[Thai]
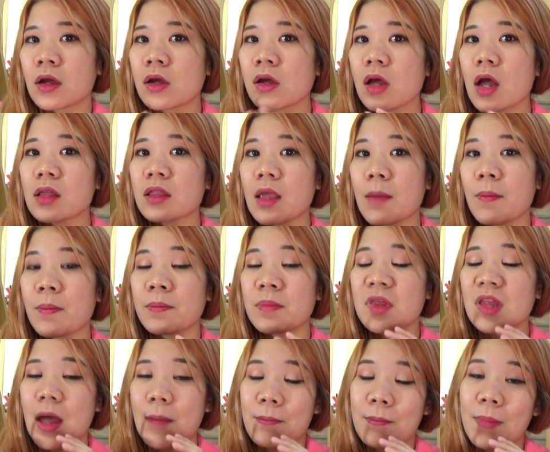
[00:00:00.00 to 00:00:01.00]
เครื่องจะ
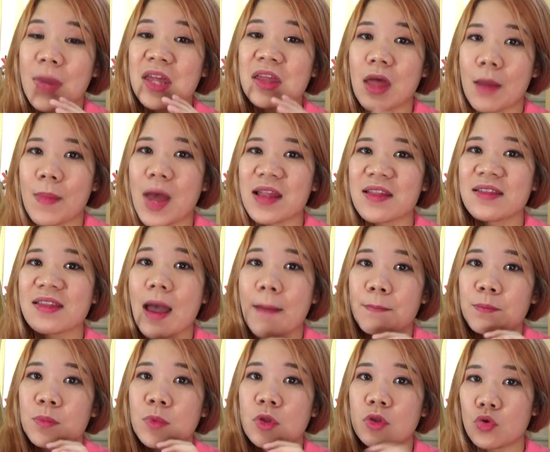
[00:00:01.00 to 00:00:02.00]
ไม่สามารถจั
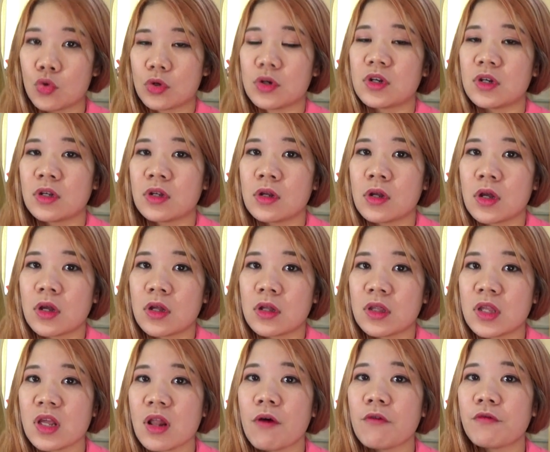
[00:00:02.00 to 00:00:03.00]
บจุด
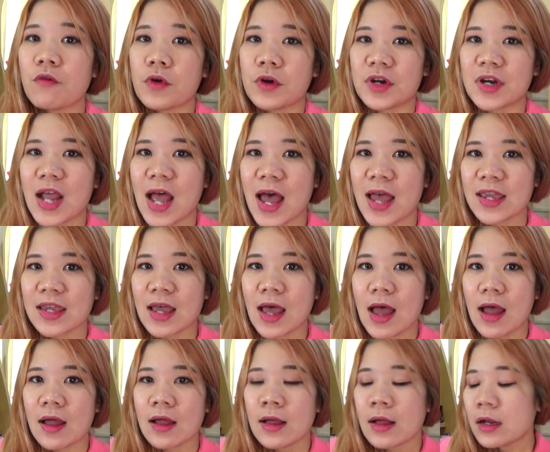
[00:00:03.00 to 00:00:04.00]
ที่เราฝนได้
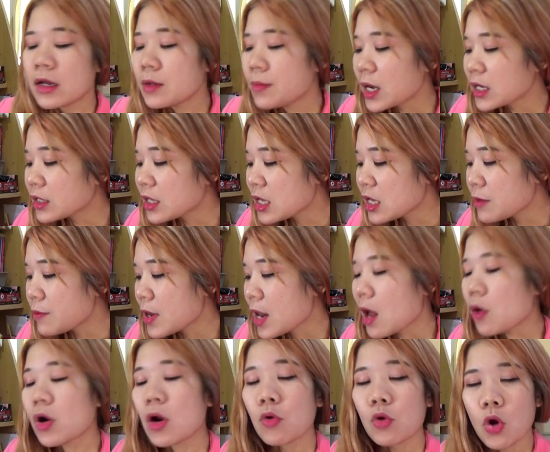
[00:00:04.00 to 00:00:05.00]
ค่ะ หรือบางทีเว
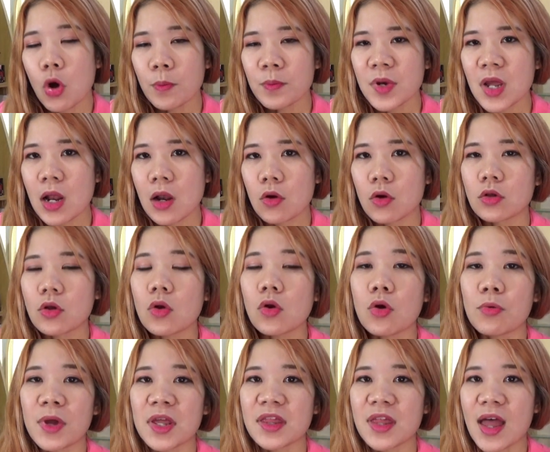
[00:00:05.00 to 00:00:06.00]
ลาเราลบเนี่ยเราก็ต้อง
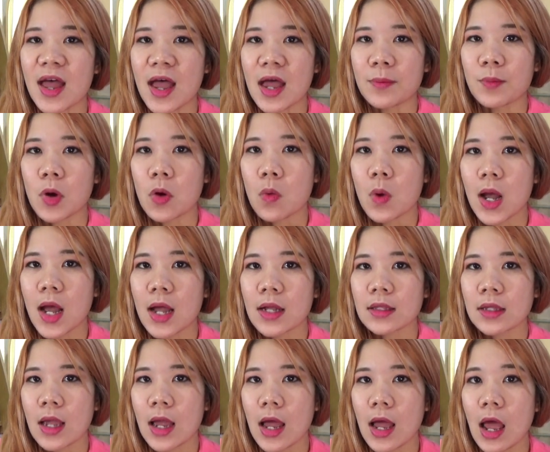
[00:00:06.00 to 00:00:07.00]
ลบให้สะอาดเพราะว่า
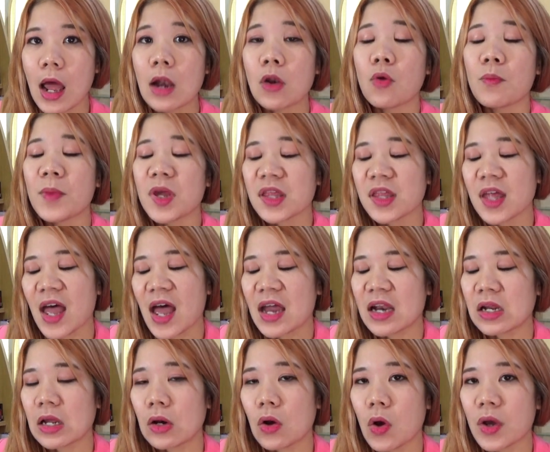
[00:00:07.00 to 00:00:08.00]
ถ้าลบไม่สะอา
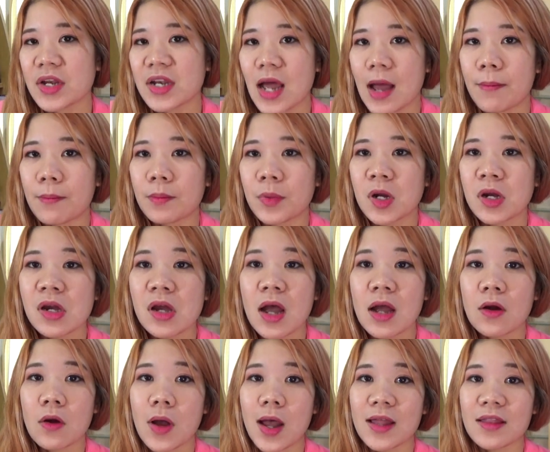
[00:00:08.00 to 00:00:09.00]
ดเหลือรอยดำเครื่อ
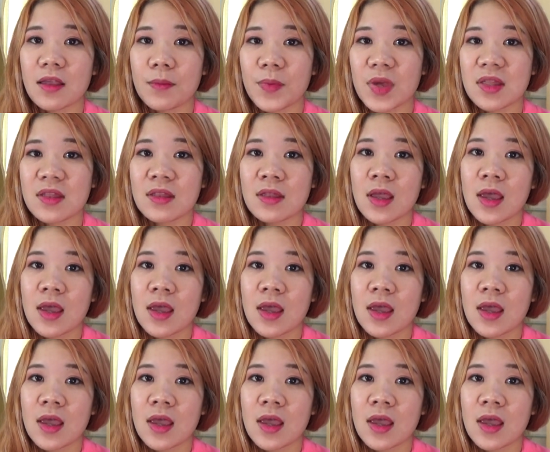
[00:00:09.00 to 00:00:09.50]
งก็อาจจะไป